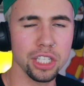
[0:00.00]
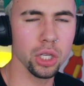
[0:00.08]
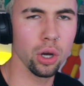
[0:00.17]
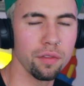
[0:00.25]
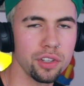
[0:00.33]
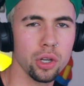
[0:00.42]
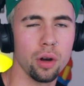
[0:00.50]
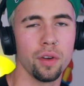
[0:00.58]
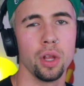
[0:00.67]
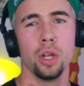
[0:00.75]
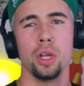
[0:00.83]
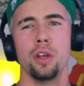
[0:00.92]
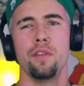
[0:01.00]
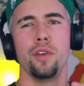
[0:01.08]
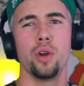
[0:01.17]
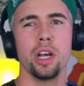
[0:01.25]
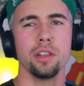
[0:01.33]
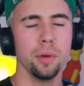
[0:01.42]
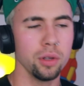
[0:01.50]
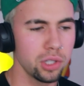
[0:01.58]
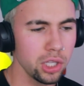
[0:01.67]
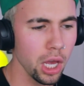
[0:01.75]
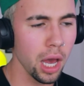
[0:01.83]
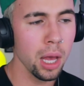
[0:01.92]
vai, de novo, de novo. Virou as
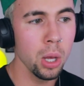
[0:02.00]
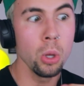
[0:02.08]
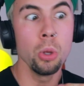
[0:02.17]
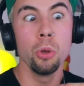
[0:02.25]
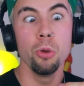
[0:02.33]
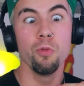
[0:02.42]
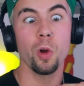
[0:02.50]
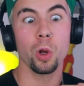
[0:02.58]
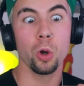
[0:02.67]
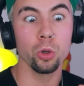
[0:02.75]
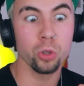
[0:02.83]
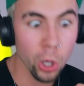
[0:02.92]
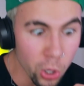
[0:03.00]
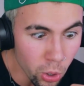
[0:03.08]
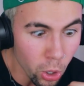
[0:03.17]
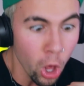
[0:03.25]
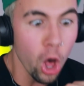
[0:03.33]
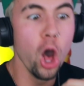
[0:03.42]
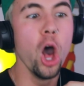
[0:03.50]
mãozinhas, envergou os olhinhos.